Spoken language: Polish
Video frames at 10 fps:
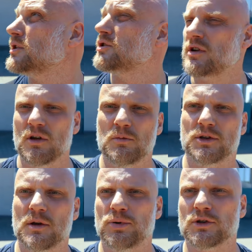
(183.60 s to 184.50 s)
się coś ciemno, bo
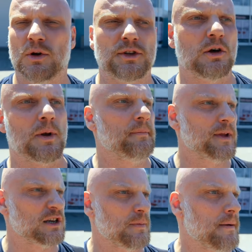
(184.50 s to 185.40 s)
jestem pod słońce. Dobra,
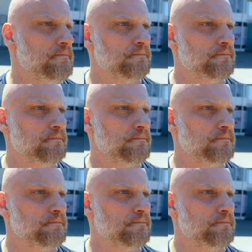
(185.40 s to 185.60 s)
jedziemy.